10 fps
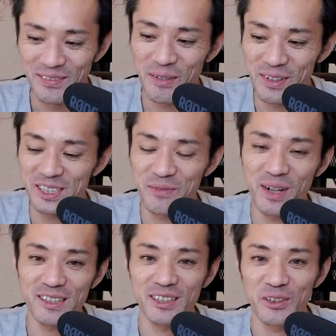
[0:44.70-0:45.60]
まあ別に
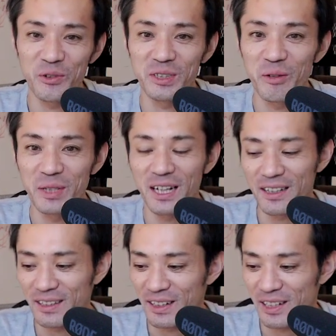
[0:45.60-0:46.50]
マルサの女を見な
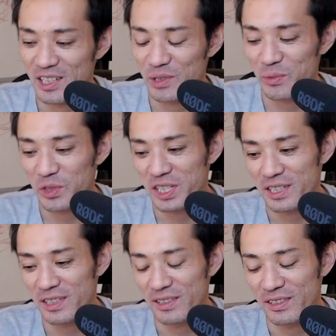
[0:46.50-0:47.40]
かったから失望
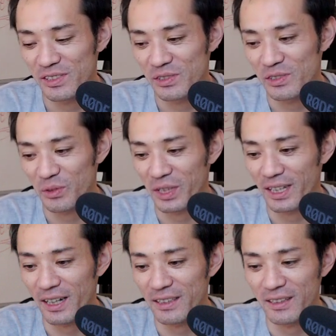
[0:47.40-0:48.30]
しするってこと
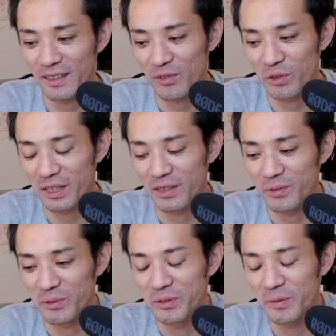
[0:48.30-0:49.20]
はなかっただろうけれ
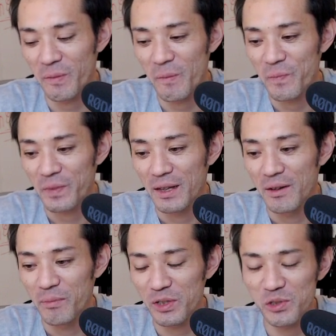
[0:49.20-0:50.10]
ども。
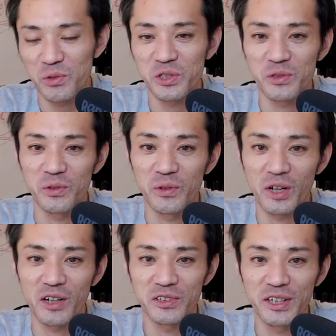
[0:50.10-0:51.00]
まあ上司の
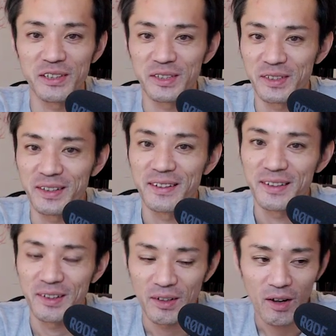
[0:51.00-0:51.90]
格言ですね。
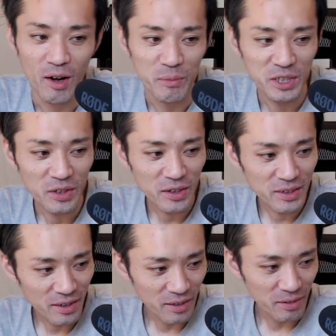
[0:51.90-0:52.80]
あ、見てない
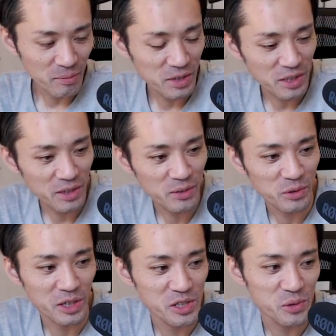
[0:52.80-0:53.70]
んだ。見てないって
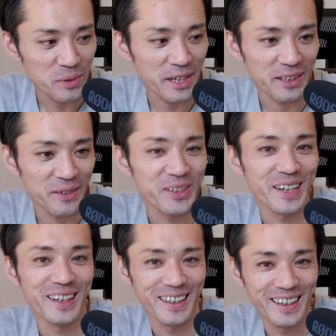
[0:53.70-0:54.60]
ことは一生見ないね、み
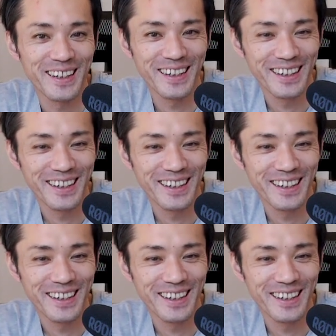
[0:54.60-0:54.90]
たいな。